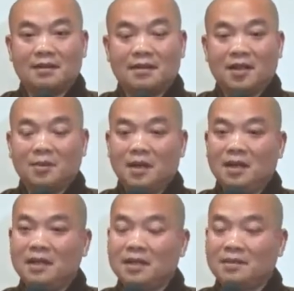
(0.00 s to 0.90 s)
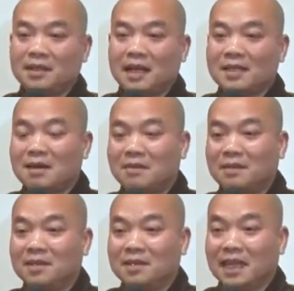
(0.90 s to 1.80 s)
mình lớn rồi mà tại sao mình
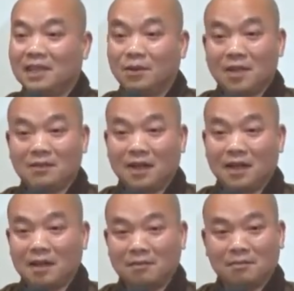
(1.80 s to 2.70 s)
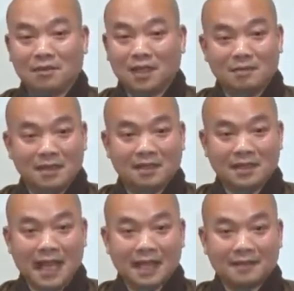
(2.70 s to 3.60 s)
phải được dạy dỗ như vậy không tự mình tự
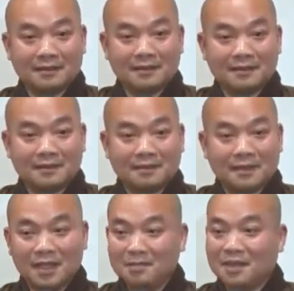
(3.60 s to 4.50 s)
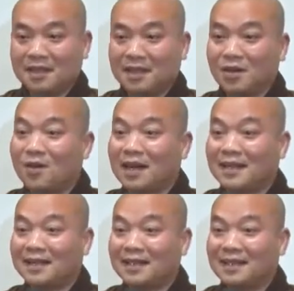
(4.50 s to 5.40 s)
giác tự mình là ngon
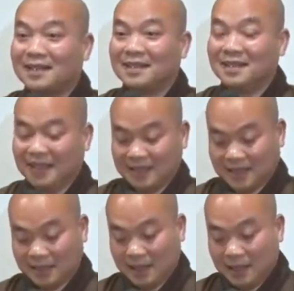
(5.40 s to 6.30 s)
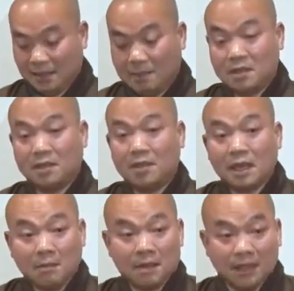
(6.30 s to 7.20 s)
lành giờ thì mình giữ
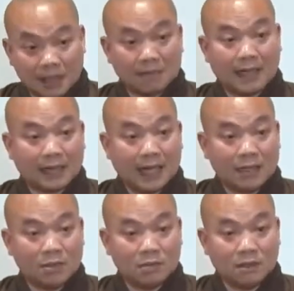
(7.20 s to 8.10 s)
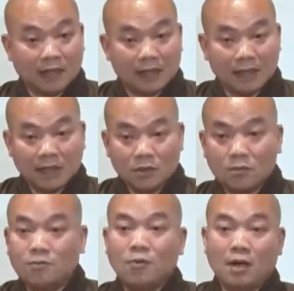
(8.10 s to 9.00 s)
tâm mình ở trong trạng thái xúc như vậy xúc
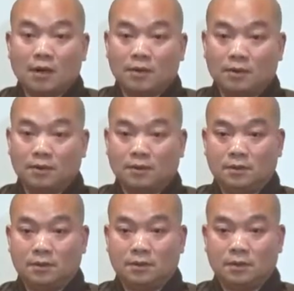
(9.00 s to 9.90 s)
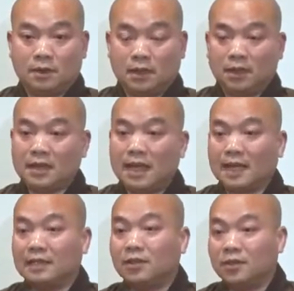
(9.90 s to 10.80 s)
vô lậu thì nó ra
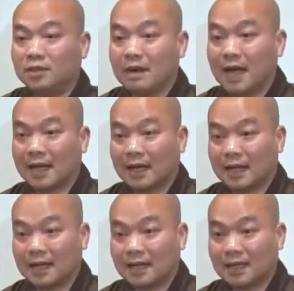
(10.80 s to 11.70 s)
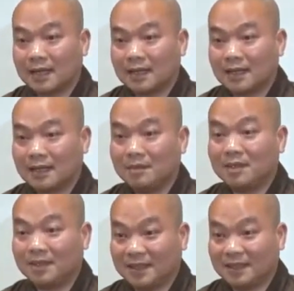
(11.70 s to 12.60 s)
cảnh giới của nước bạn nắm
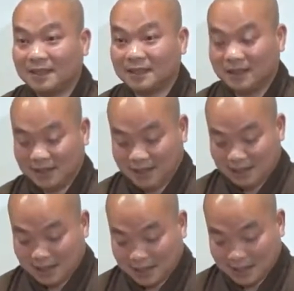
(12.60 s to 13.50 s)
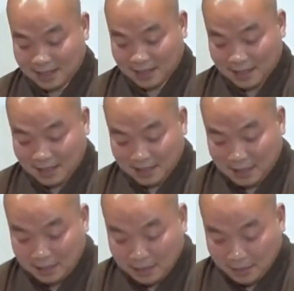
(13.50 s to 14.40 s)
mình chưa hả à,
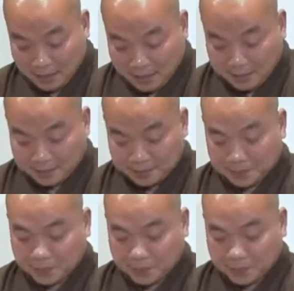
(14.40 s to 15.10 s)
tiếp theo nữa